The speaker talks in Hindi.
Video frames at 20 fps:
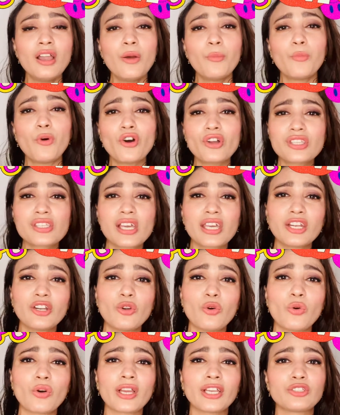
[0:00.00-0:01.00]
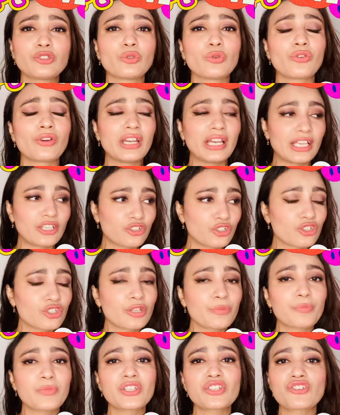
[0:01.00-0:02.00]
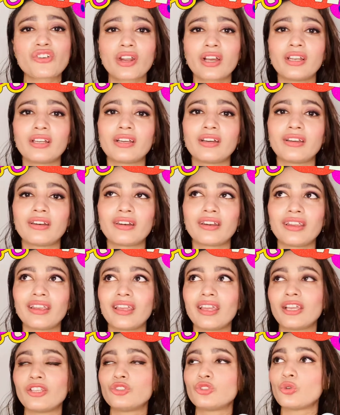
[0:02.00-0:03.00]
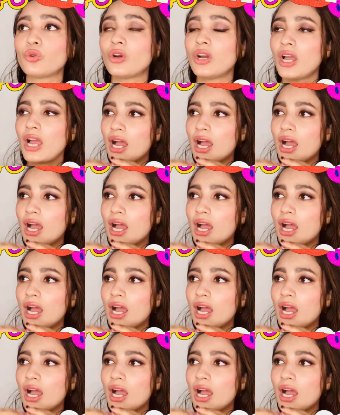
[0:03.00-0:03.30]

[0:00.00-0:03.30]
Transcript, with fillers: बहुत सारे लोग हैं जो रिलेशनशिप में स्ट्रगल कर रहे हैं जो